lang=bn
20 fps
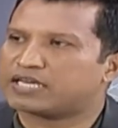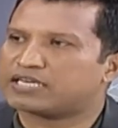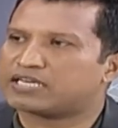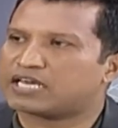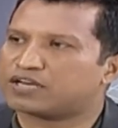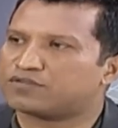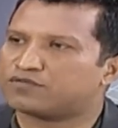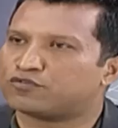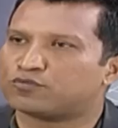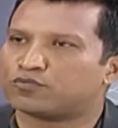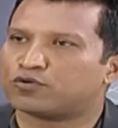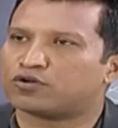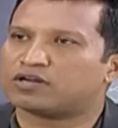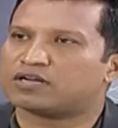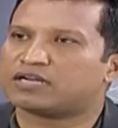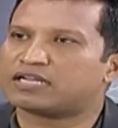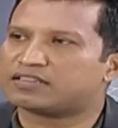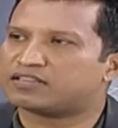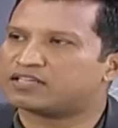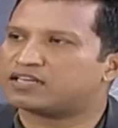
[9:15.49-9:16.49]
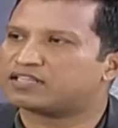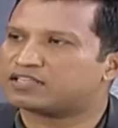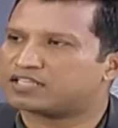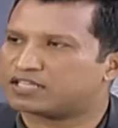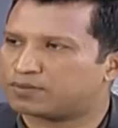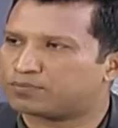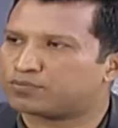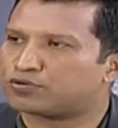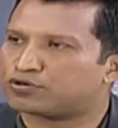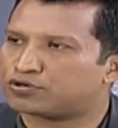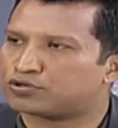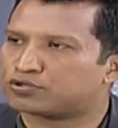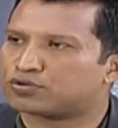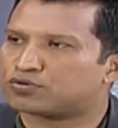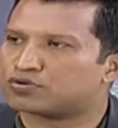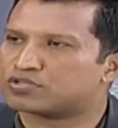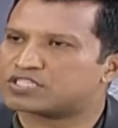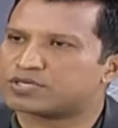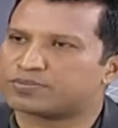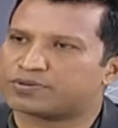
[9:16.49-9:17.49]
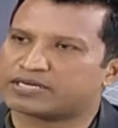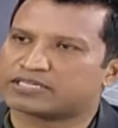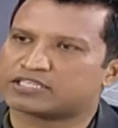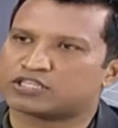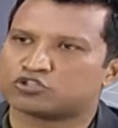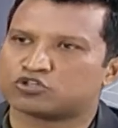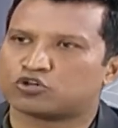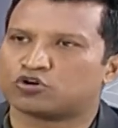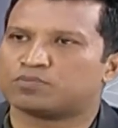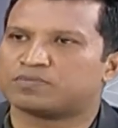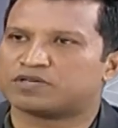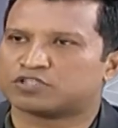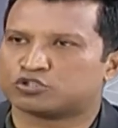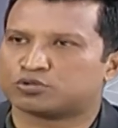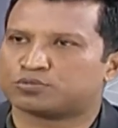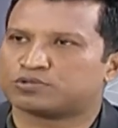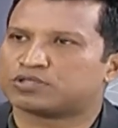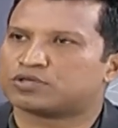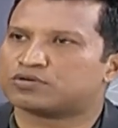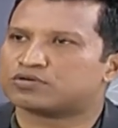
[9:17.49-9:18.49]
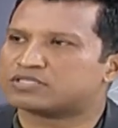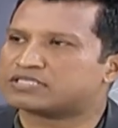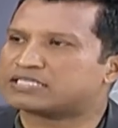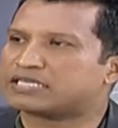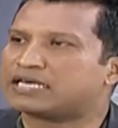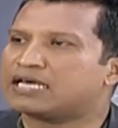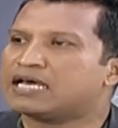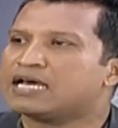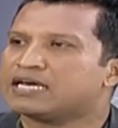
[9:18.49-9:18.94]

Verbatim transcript: এই নারী ফুটবলাররা ধীরে ধীরে পরিণত হচ্ছে এবং একটা চরম বাস্তবতা হচ্ছে